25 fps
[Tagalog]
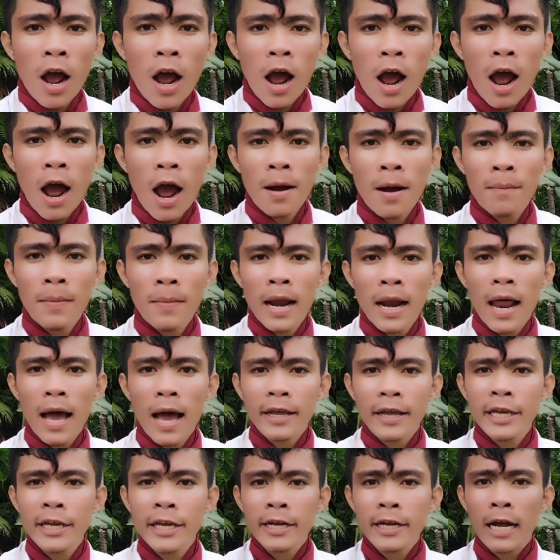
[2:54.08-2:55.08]
ang
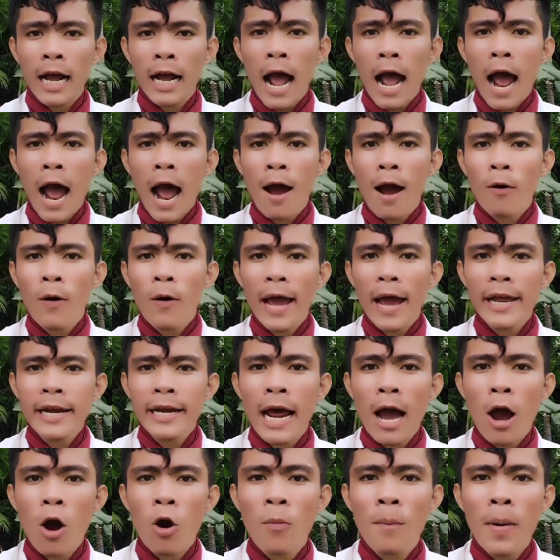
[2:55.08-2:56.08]
malaking
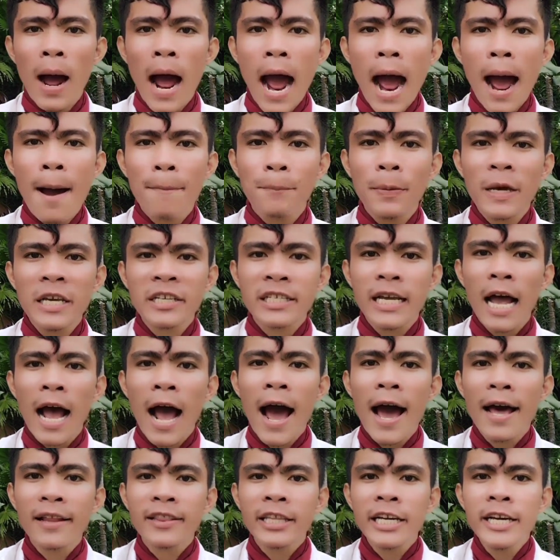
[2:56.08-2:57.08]
kaaway na umaapi
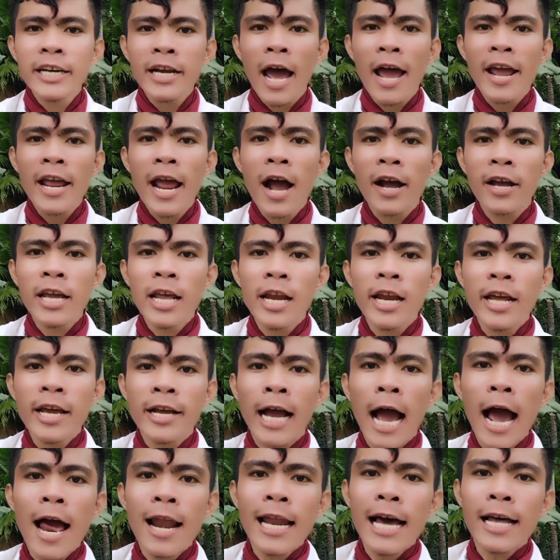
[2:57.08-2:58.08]
sa atin ay ang
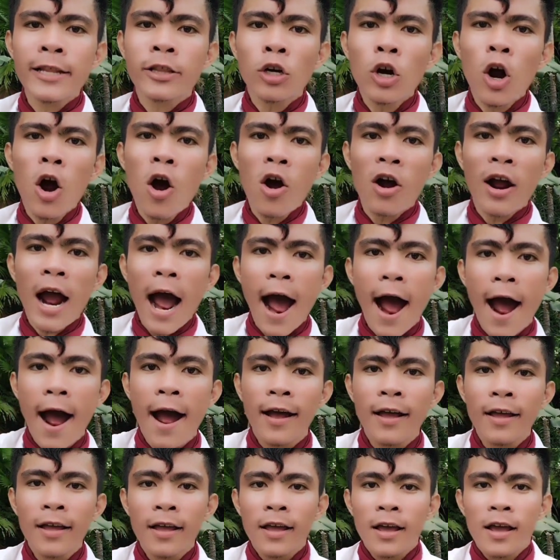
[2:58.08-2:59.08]
ilegal na droga
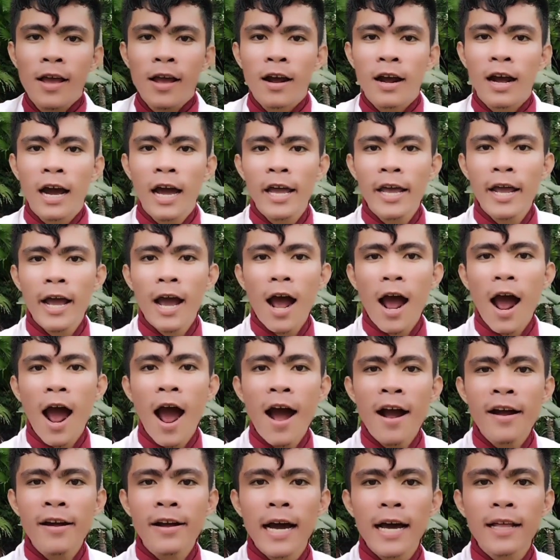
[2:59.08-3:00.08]
kaya
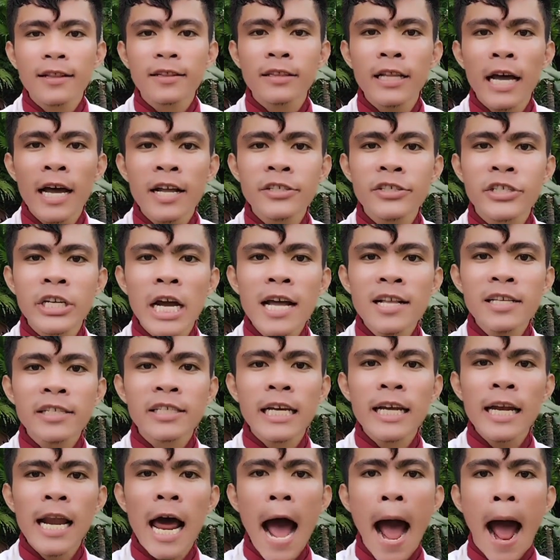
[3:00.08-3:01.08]
hanggat
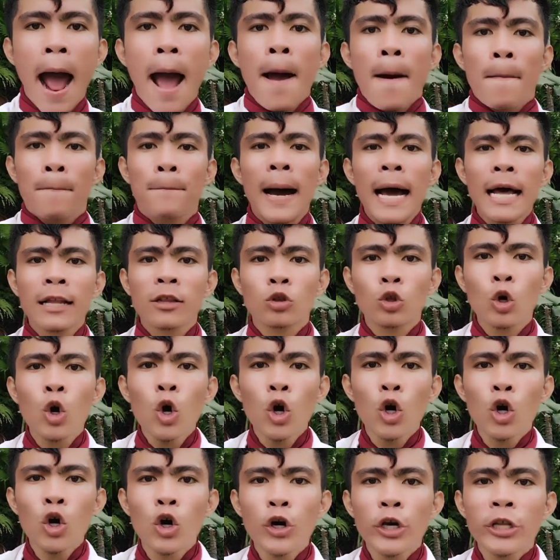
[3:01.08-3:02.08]
nandyan sila,
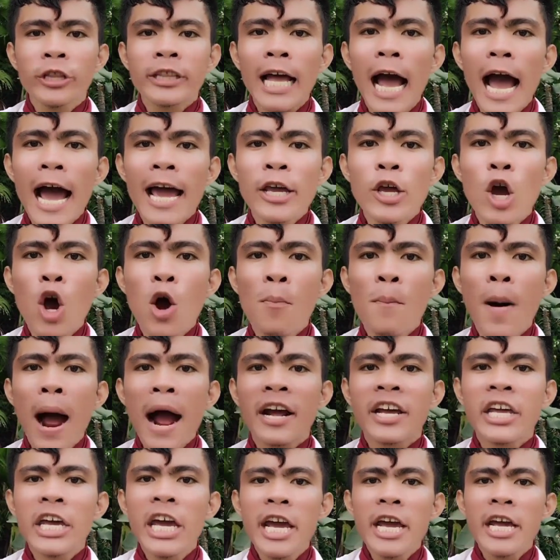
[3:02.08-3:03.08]
patuloy tayong
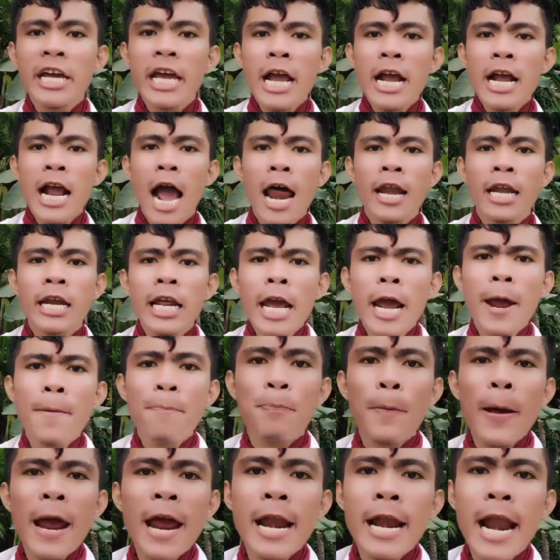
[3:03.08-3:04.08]
magiging
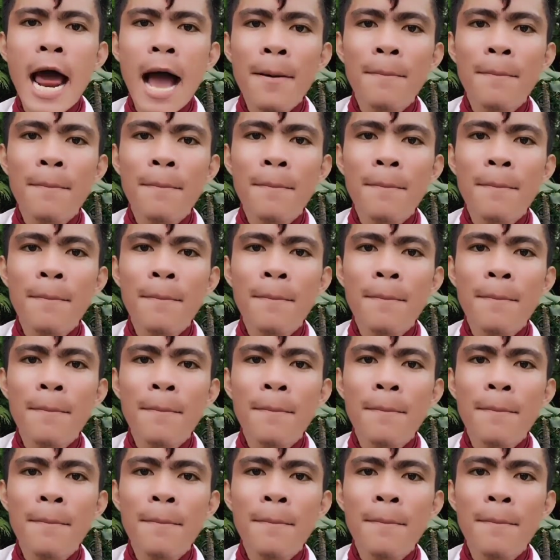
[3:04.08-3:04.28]
alipin ng